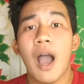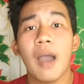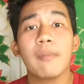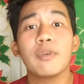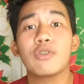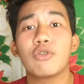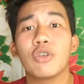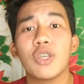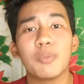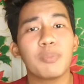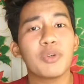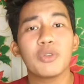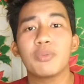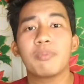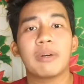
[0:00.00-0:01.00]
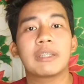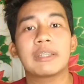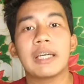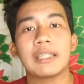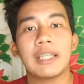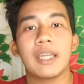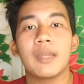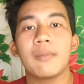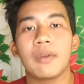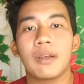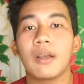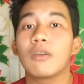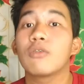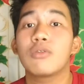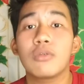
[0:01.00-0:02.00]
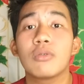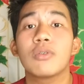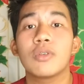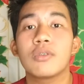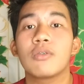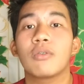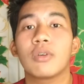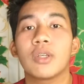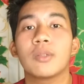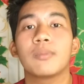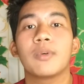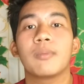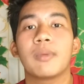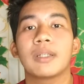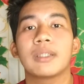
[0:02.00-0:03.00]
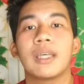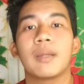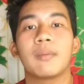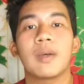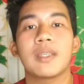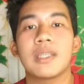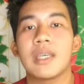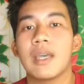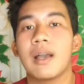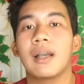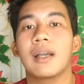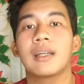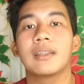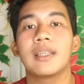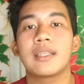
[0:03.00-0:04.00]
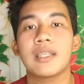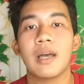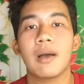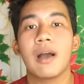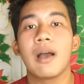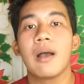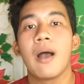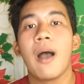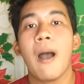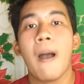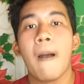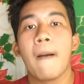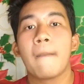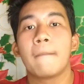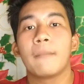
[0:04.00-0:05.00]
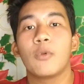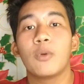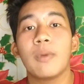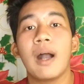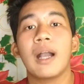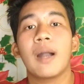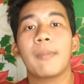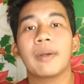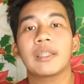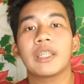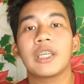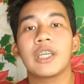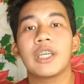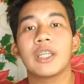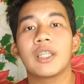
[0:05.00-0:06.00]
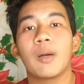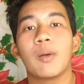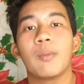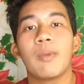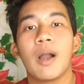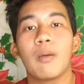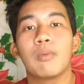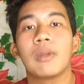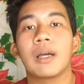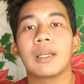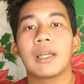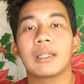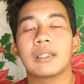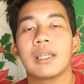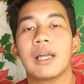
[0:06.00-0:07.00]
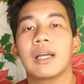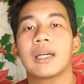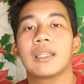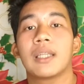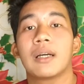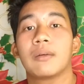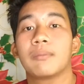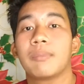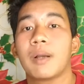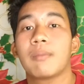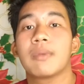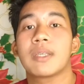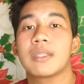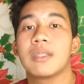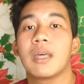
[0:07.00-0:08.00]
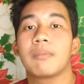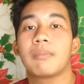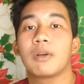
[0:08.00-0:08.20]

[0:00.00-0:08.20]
habis ko rin po yung pagtatanim. Gusto-gusto ko rin magtanim kasi ang ganda sa umaga pag nakikita mo yung mga bulaklak na lang ganda pag mas